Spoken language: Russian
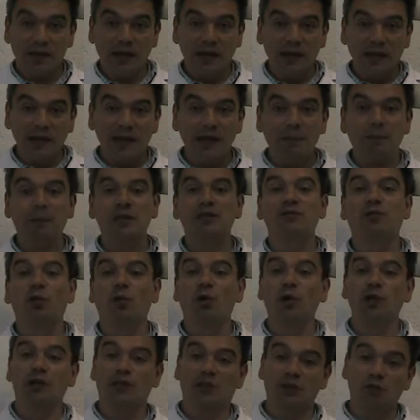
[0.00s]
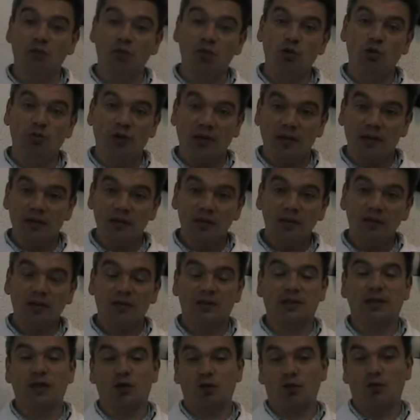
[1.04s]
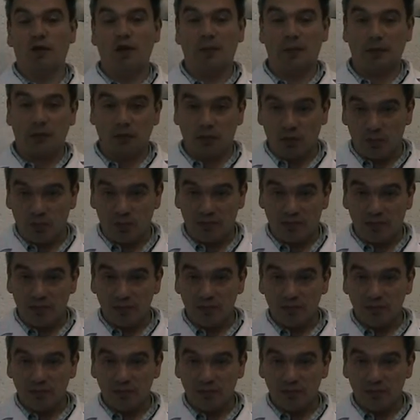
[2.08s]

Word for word: не позволит ему иметь здоровое потомство.